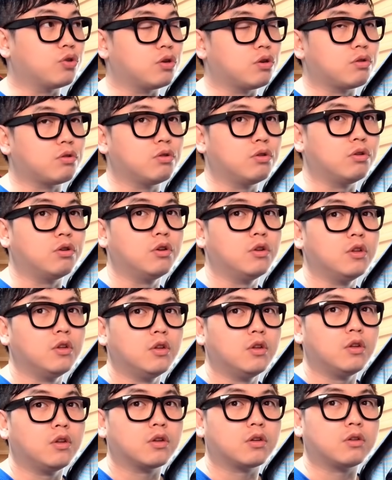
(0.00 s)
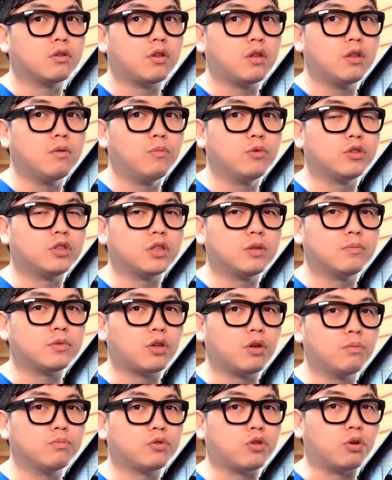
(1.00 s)
그래서 그때는 뭐
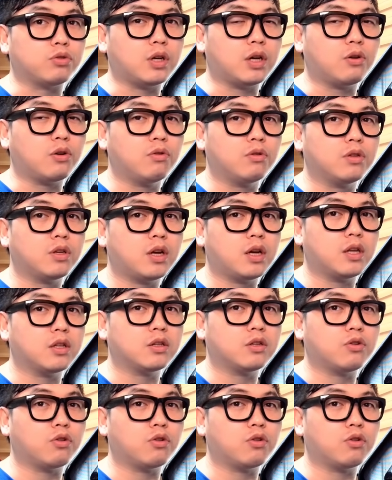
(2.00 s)
지금처럼 저작권이라는